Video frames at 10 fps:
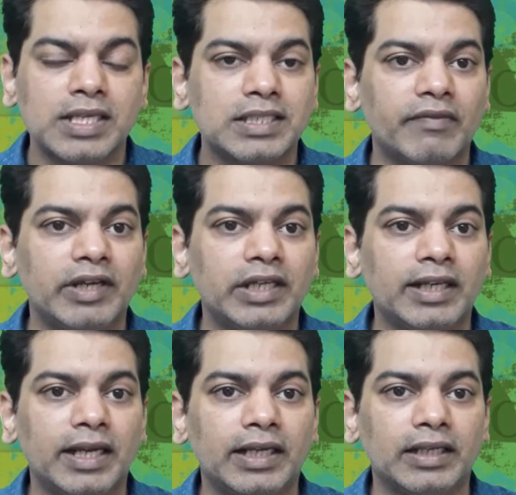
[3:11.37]
सेवनटीन
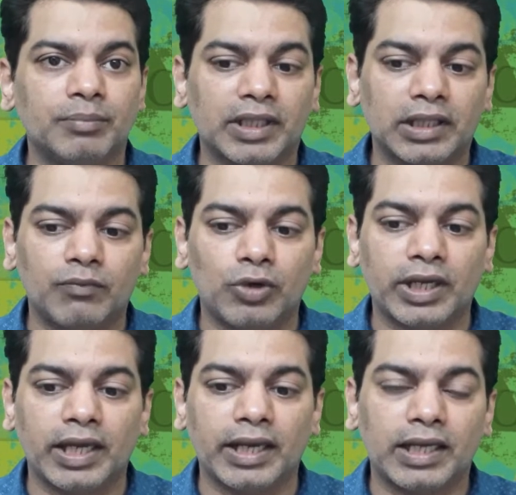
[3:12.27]
एटीन मतलब वो
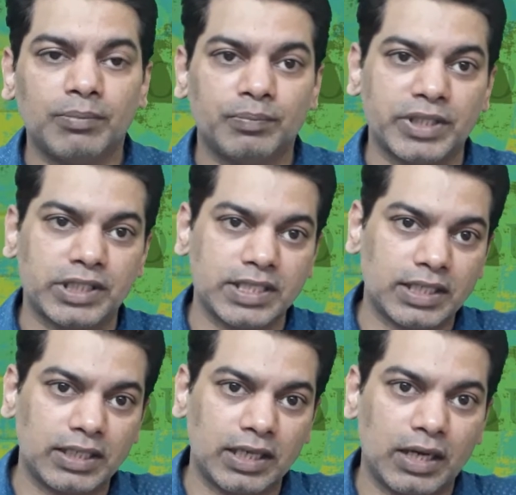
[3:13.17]
कह रहे हैं कि पिछले
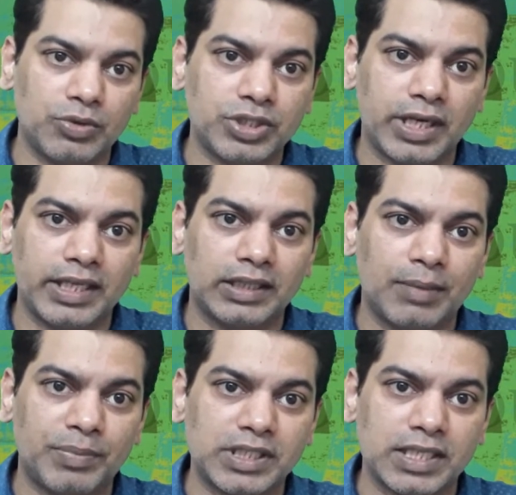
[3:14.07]
साल आउटस्टैंडिंग था
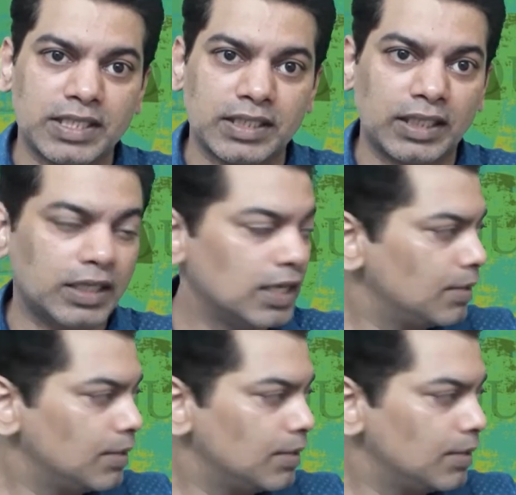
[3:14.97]
पचास हज़ार